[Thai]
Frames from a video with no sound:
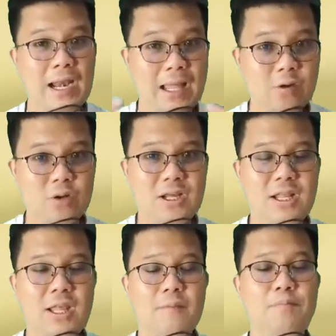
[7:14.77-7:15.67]
และกดก
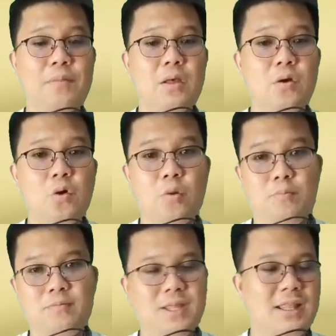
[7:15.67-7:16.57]
ระดิ่ง กด
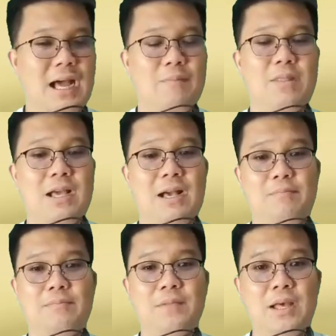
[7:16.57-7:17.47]
ปุ่มติดตามนะครับ
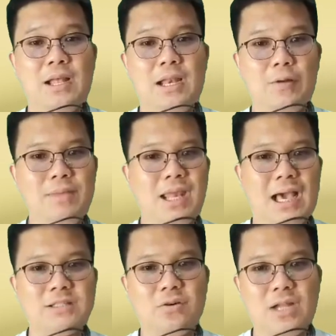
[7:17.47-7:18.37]
เรามีห
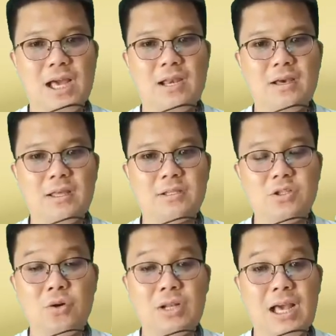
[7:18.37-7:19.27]
ลายช่องทางเลย
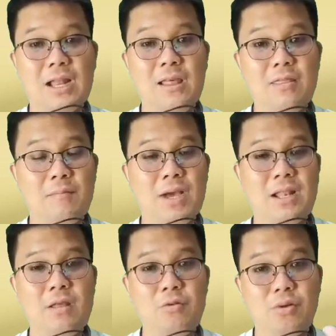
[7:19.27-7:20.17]
ช่องทาง ที่สำคั
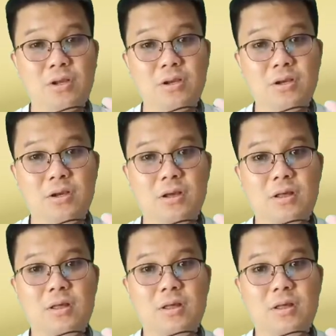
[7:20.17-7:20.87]
ญที่สุดคือ